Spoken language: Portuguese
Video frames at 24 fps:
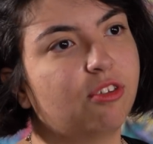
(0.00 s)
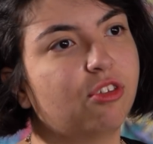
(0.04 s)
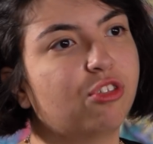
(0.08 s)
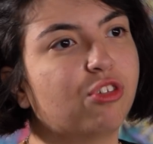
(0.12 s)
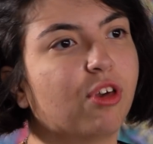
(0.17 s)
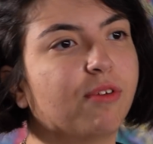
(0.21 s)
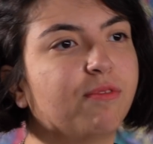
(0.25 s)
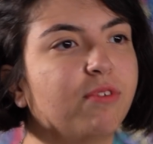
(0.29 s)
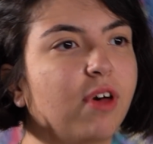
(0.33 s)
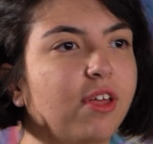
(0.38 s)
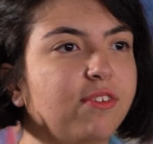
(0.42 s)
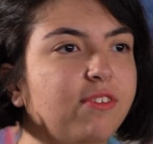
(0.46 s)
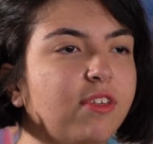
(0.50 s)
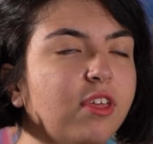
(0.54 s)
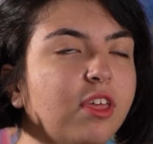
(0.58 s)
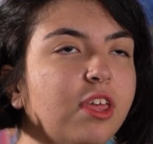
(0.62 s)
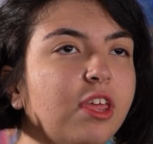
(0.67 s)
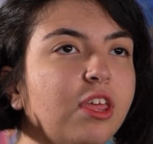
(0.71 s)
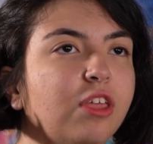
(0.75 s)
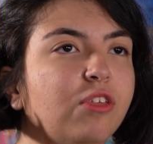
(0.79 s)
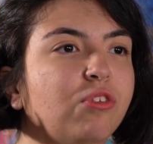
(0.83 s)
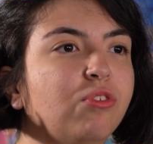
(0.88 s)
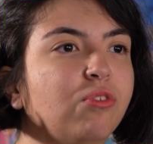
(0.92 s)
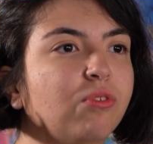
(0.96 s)
que já
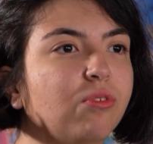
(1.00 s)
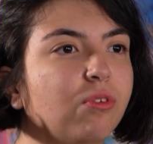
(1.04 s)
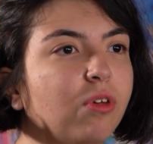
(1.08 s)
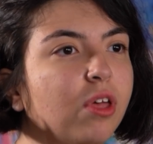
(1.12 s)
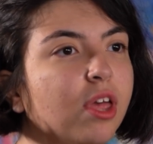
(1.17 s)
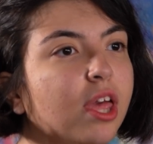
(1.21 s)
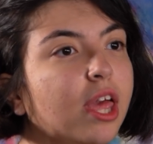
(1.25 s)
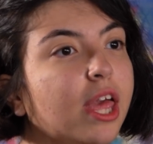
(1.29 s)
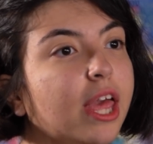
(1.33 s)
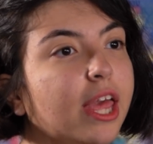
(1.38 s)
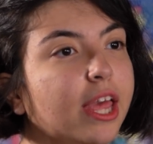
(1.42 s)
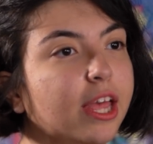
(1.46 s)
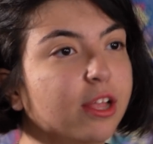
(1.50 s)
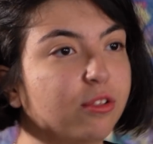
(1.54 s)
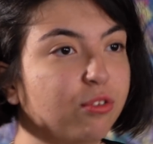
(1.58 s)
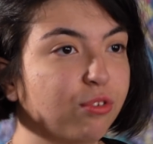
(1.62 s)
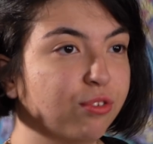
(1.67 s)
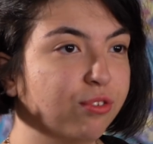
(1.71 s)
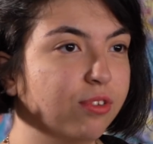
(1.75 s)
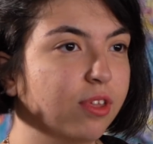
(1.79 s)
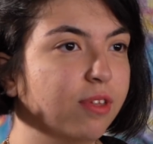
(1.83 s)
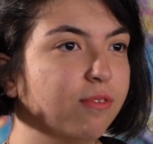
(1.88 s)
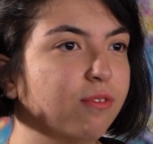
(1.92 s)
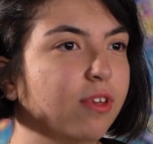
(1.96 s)
fazem isso.
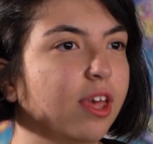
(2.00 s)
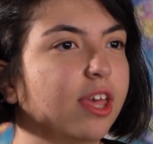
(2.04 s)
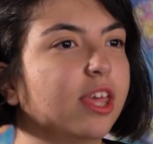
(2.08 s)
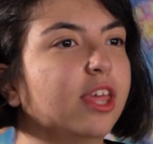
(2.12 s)
Inclusive,